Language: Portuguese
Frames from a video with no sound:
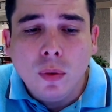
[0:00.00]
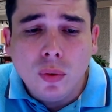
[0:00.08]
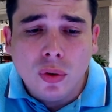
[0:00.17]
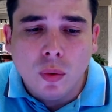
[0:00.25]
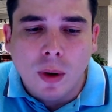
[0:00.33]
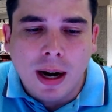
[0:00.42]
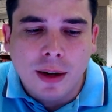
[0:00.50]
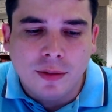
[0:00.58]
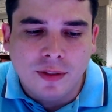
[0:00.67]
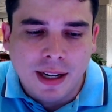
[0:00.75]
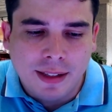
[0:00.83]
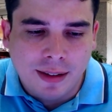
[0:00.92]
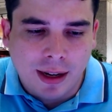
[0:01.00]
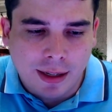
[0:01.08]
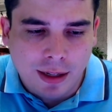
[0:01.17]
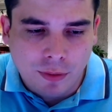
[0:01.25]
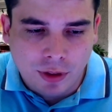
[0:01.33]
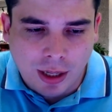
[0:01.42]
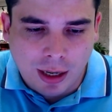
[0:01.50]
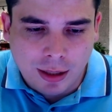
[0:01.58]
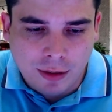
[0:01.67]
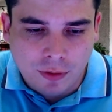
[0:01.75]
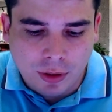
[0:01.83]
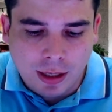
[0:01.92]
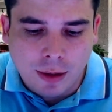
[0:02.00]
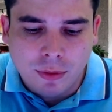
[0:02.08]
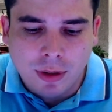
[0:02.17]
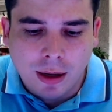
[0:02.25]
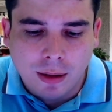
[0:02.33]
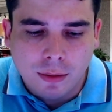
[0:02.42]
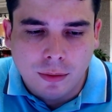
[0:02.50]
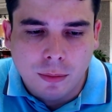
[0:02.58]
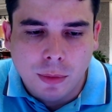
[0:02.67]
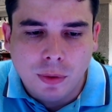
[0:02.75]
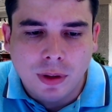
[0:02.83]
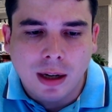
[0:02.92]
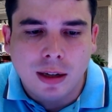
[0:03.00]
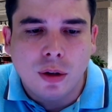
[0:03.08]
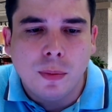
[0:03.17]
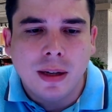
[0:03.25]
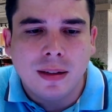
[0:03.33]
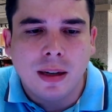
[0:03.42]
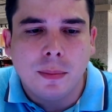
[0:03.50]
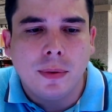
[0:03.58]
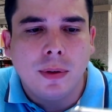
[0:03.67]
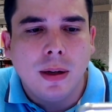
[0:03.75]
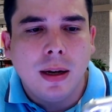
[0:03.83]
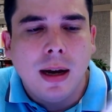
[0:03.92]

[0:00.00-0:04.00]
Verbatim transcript: O usuário vai entrar aqui no Instagram, vou até usar o meu Instagram como exemplo